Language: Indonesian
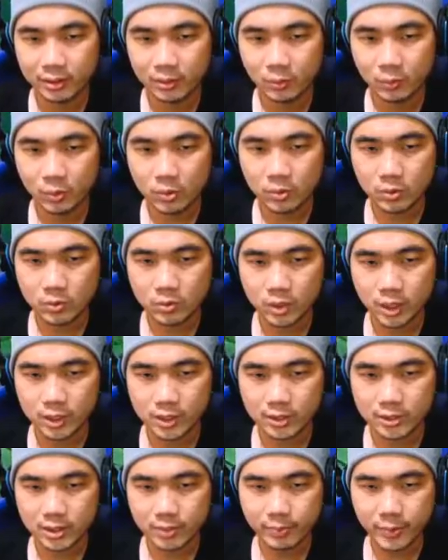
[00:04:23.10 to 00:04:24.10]
Oh,
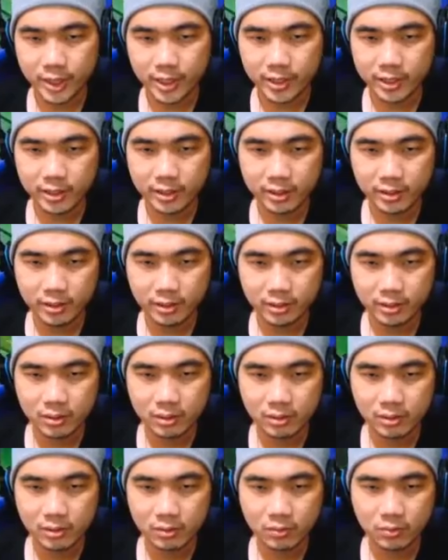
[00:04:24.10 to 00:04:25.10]
ada siapa ini?
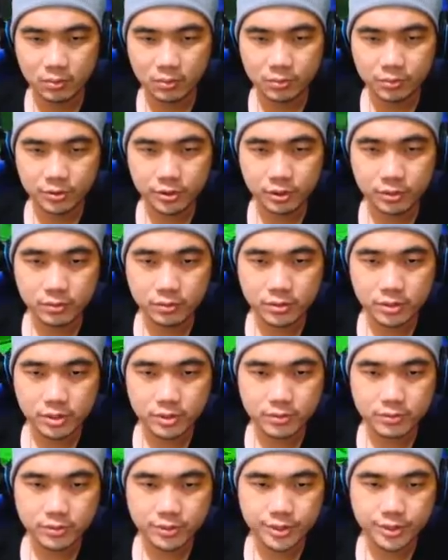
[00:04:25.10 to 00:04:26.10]
Kucing,
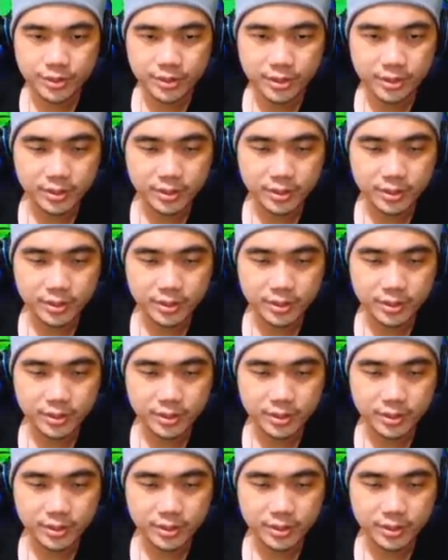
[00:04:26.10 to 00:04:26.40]
kucing, kucing.